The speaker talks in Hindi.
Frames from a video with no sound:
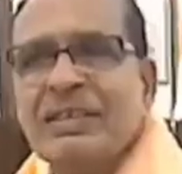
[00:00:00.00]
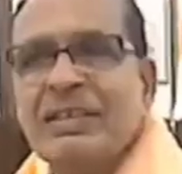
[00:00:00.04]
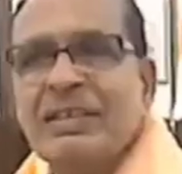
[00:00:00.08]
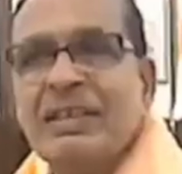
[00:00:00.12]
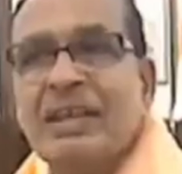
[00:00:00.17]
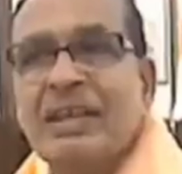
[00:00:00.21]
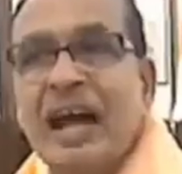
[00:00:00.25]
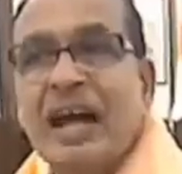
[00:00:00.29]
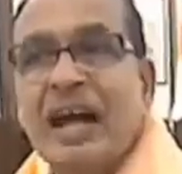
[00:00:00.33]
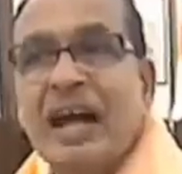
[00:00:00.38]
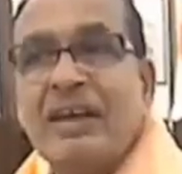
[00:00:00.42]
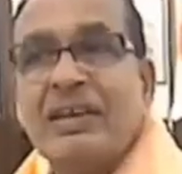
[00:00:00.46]

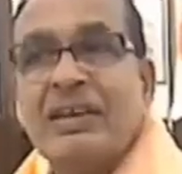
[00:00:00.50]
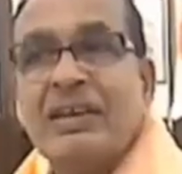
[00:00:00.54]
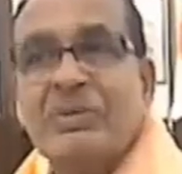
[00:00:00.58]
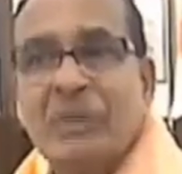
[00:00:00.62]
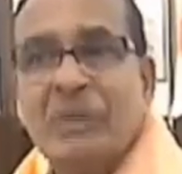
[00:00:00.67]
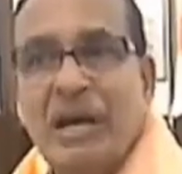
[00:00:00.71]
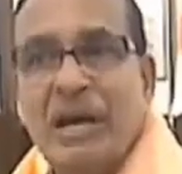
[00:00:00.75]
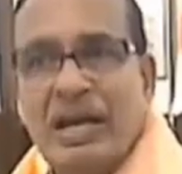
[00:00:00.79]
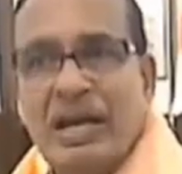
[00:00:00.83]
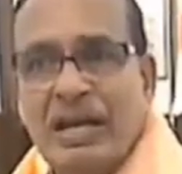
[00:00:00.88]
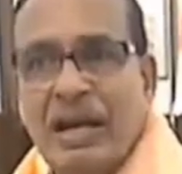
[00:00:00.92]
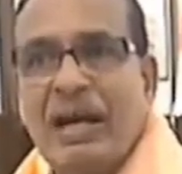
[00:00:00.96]
लाडली
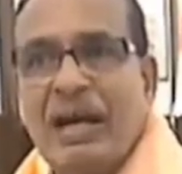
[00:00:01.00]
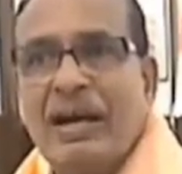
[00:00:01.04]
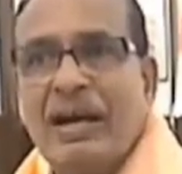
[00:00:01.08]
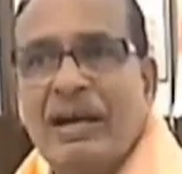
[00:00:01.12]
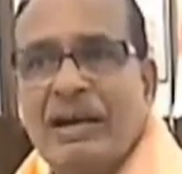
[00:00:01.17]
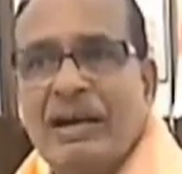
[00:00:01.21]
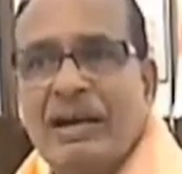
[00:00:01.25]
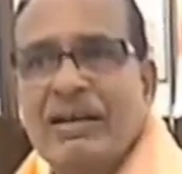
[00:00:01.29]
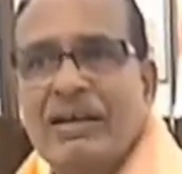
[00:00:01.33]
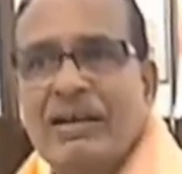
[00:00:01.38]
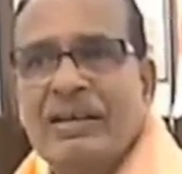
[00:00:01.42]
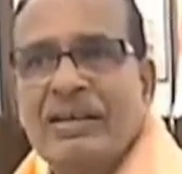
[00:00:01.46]
बहना
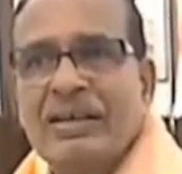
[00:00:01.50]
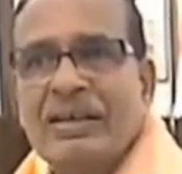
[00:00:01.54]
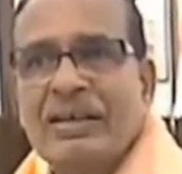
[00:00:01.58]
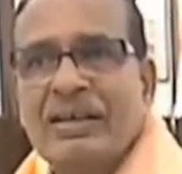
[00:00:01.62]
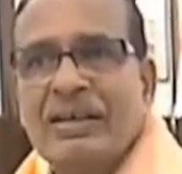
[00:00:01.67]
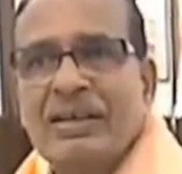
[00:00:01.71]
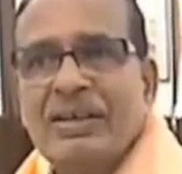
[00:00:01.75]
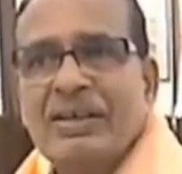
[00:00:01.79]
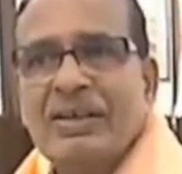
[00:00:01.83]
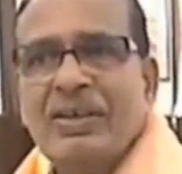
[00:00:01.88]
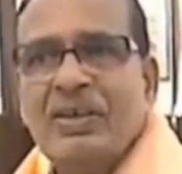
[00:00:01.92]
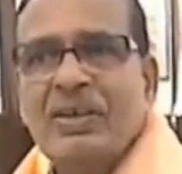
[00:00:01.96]

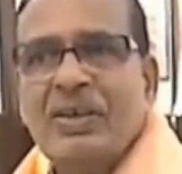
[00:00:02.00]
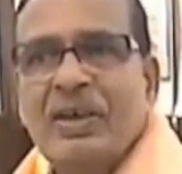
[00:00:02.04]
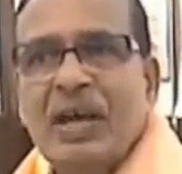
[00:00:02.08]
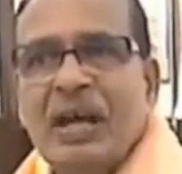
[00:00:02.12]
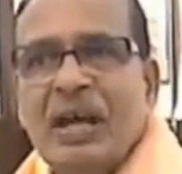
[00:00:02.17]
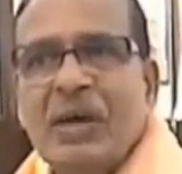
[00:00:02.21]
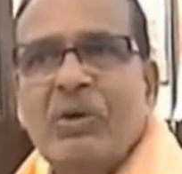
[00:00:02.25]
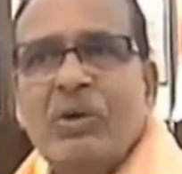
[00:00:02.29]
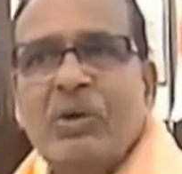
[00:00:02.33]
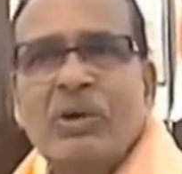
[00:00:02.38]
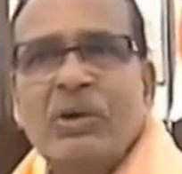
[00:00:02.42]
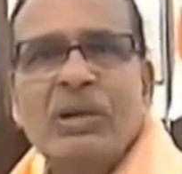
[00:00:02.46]
और
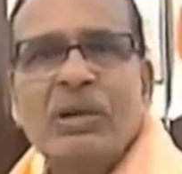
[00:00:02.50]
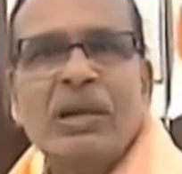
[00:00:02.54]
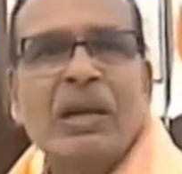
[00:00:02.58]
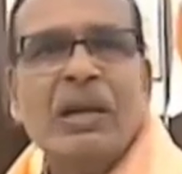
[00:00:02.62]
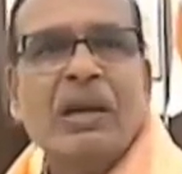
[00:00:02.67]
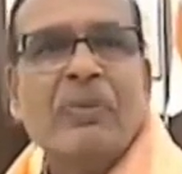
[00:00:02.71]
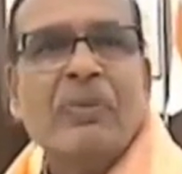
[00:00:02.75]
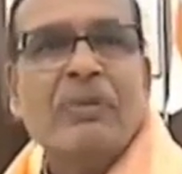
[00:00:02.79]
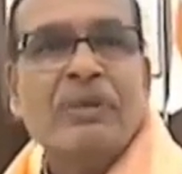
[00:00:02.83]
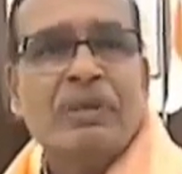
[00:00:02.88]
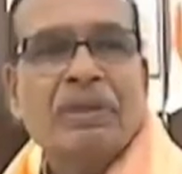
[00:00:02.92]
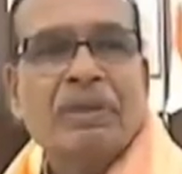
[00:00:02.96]
अब होगी
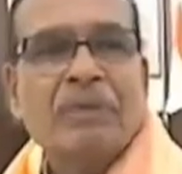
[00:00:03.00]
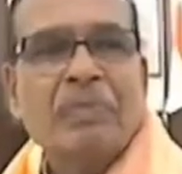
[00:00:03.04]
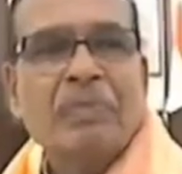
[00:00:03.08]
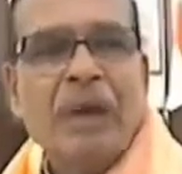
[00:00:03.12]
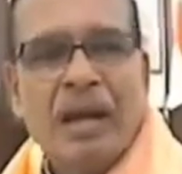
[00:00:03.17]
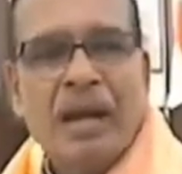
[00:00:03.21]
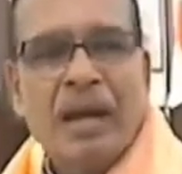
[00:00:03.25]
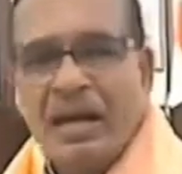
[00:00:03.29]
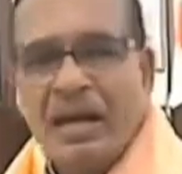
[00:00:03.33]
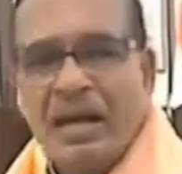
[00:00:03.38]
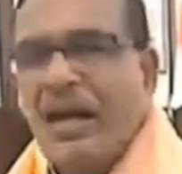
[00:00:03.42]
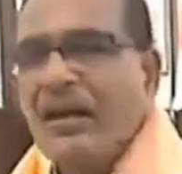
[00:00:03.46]
लखपति
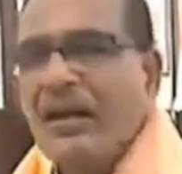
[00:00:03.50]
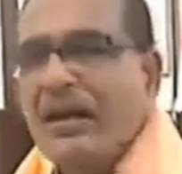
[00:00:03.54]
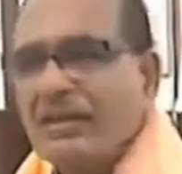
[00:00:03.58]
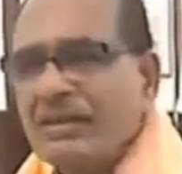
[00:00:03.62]
बहना